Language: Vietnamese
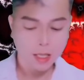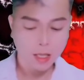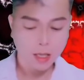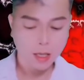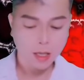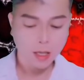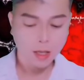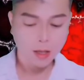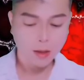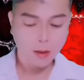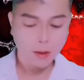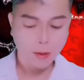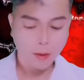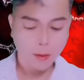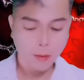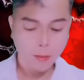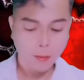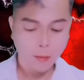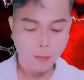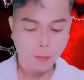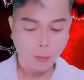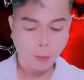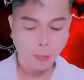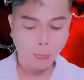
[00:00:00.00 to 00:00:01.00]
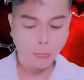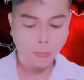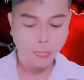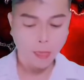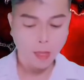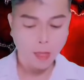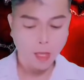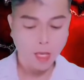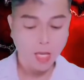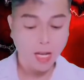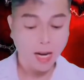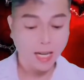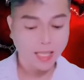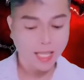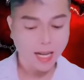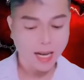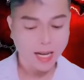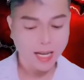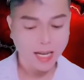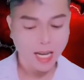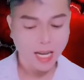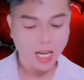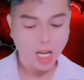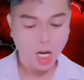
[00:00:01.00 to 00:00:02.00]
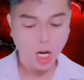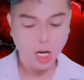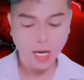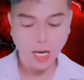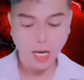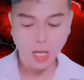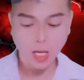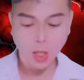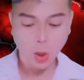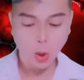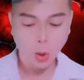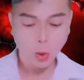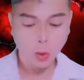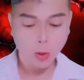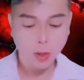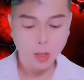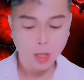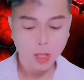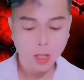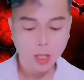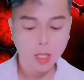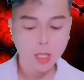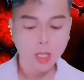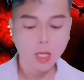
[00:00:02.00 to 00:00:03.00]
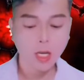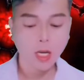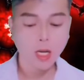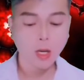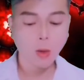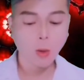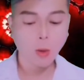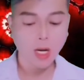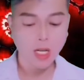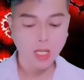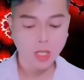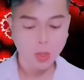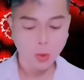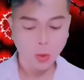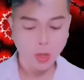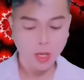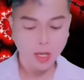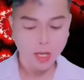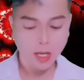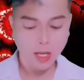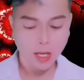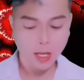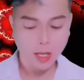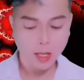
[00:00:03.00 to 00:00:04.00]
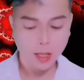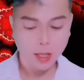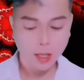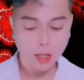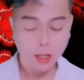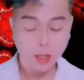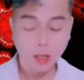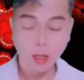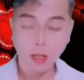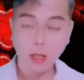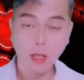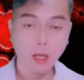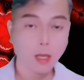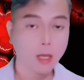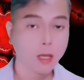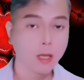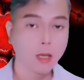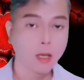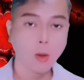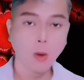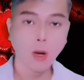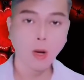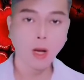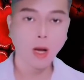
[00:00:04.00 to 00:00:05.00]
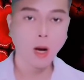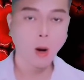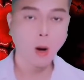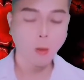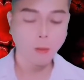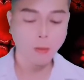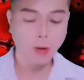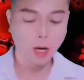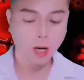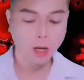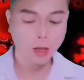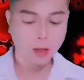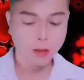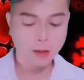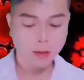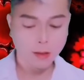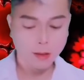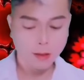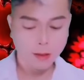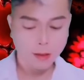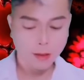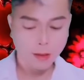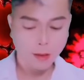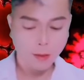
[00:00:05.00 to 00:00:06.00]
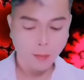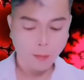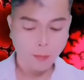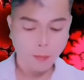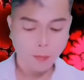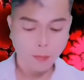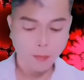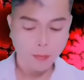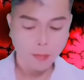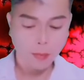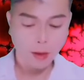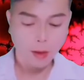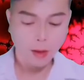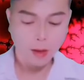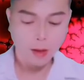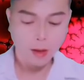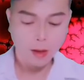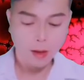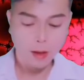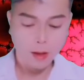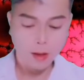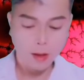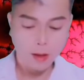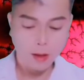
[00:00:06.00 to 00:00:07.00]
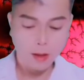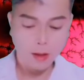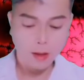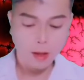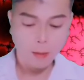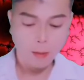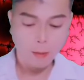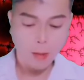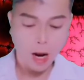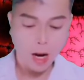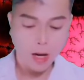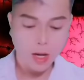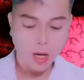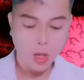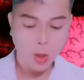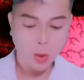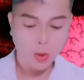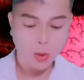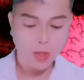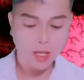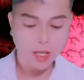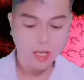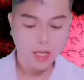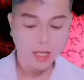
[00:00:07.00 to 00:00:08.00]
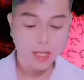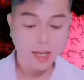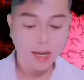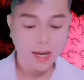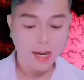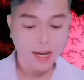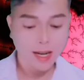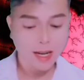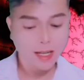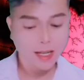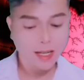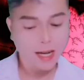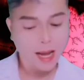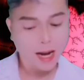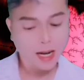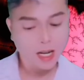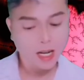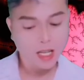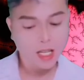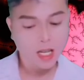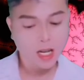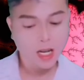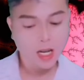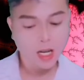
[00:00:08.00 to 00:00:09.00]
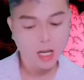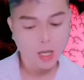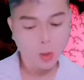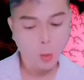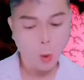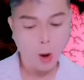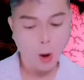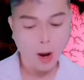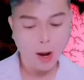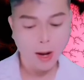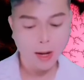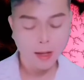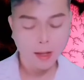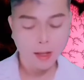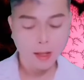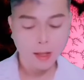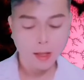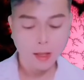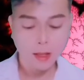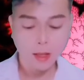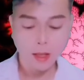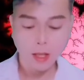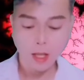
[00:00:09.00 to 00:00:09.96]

Ân Lang Qua ngay lập tức có hứng thú. Miễn là hắn ta có thể đến gặp người con trai này, yêu cầu cái gì cũng sẽ không thành vấn đề. Nhưng...